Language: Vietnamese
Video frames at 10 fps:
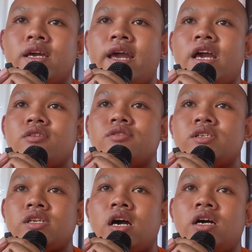À cổ
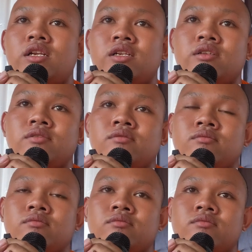sao
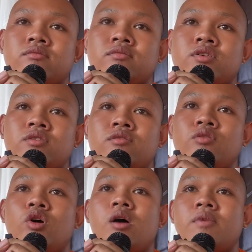
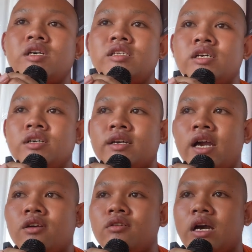Nom ở dương
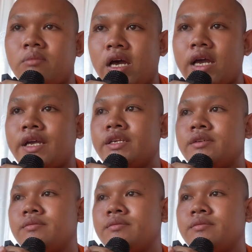cao khung ở bài